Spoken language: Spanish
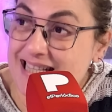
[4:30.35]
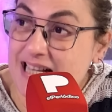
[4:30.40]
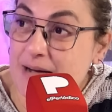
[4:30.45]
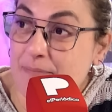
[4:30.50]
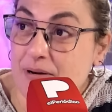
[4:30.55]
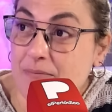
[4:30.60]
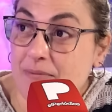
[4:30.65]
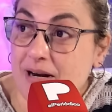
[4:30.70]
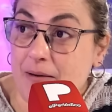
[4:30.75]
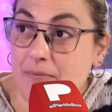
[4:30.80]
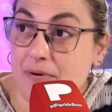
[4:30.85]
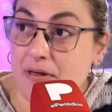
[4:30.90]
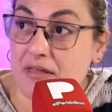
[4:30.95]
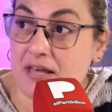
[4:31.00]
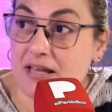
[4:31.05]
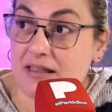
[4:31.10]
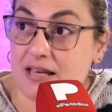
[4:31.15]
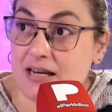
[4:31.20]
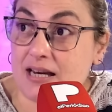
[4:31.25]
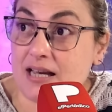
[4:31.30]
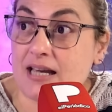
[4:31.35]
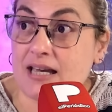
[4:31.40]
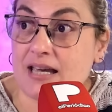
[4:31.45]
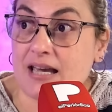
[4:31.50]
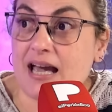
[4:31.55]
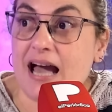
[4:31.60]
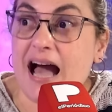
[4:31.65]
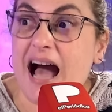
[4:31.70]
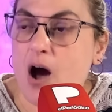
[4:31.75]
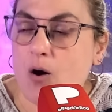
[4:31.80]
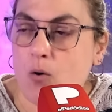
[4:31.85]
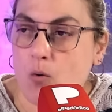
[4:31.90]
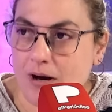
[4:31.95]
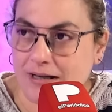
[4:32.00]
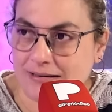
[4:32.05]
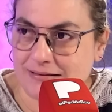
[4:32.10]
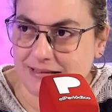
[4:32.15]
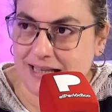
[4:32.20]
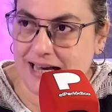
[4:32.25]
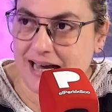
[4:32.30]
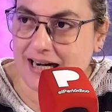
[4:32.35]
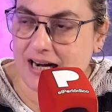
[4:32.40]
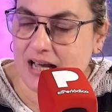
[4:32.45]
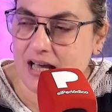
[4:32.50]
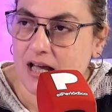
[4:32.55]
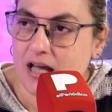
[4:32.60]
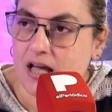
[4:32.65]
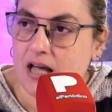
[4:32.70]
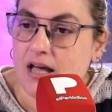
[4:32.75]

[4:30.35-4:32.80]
es la primera vez que tienen que aguantar